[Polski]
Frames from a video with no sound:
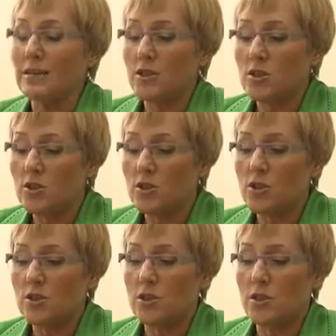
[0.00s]
Na dzień
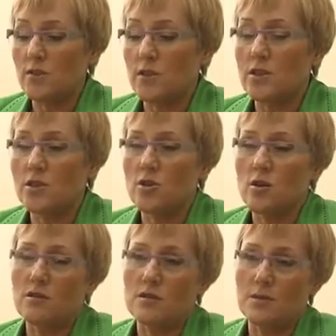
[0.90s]
dzisiejszy na świetlice
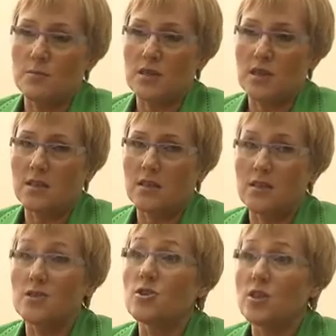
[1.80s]
szkolne zapisanych
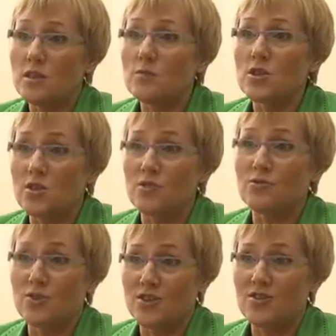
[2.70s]
jest 70